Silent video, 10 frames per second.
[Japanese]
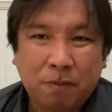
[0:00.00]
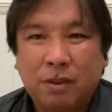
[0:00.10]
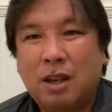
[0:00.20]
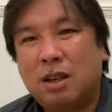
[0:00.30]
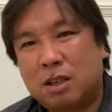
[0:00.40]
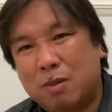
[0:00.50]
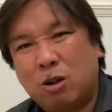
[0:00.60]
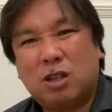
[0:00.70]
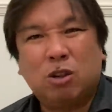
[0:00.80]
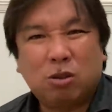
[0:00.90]
で、島
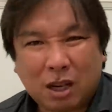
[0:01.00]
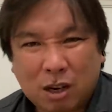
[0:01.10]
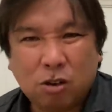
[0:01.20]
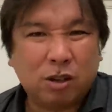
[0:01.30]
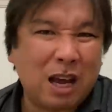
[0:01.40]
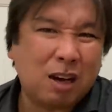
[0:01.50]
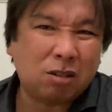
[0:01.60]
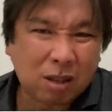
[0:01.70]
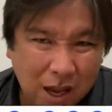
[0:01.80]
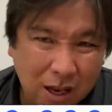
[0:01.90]
内に打たれる、逆
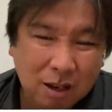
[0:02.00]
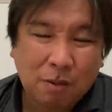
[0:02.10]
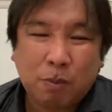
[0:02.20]
転、